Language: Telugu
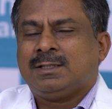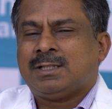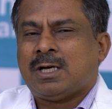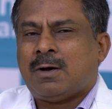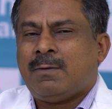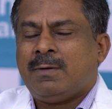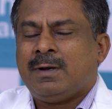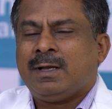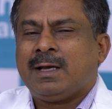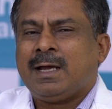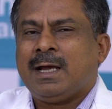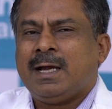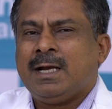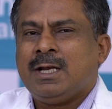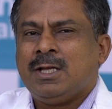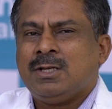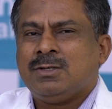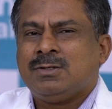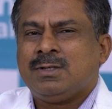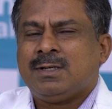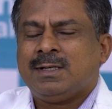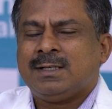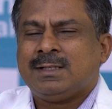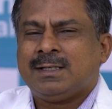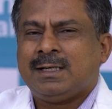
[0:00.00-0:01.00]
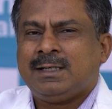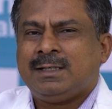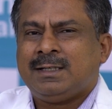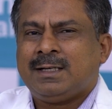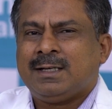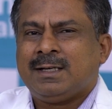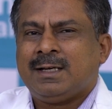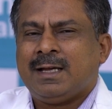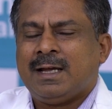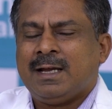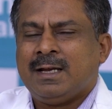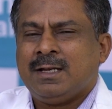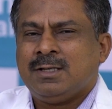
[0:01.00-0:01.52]
సామాన్యంగా హెడ్ ఇంజరీస్
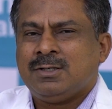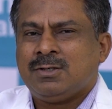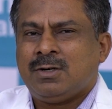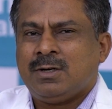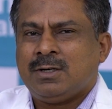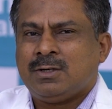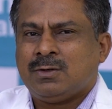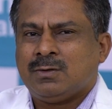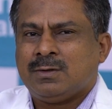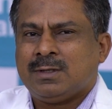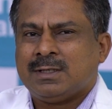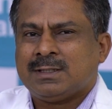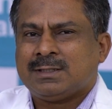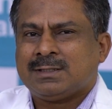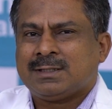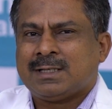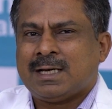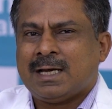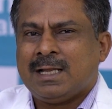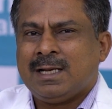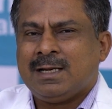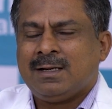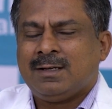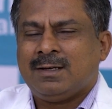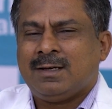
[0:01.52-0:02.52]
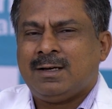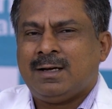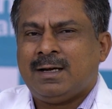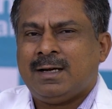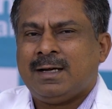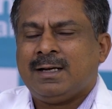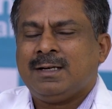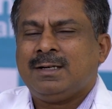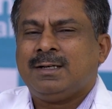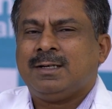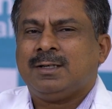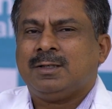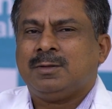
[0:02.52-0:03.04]
అంటే ఇంజరీ టు ద స్కల్
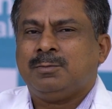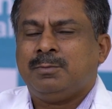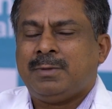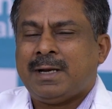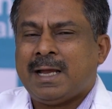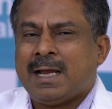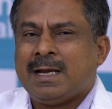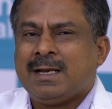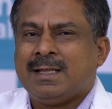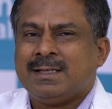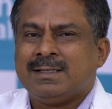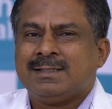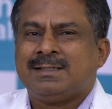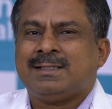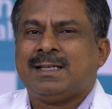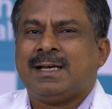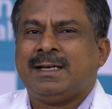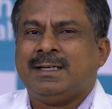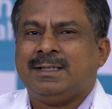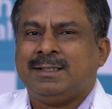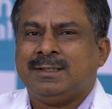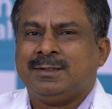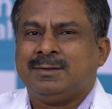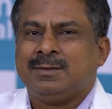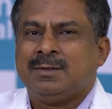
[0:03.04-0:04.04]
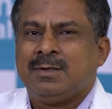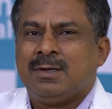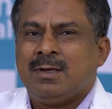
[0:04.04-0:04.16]
అండ్ బ్రెయిన్ ఇన్సైడ్